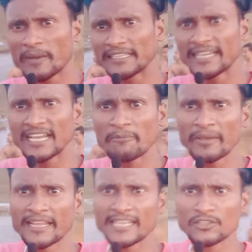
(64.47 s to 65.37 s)
कुछ भैया यहाँ
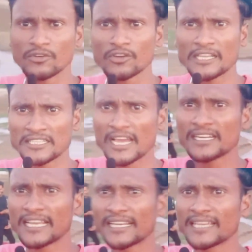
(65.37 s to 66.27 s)
पर हैं जो
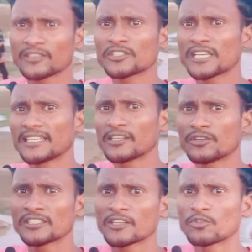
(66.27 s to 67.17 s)
स्नान कर रहे हैं तो चलिए
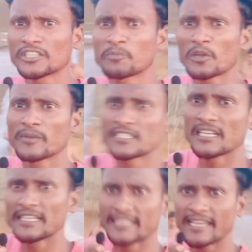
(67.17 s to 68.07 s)
उन्हीं से कुछ
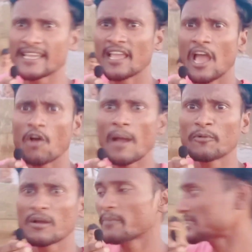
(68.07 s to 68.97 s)
इन्फॉर्मेशन लेते हैं और
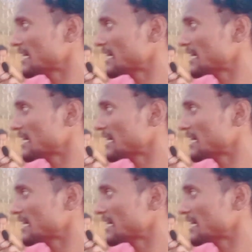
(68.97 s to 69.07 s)
आपको हम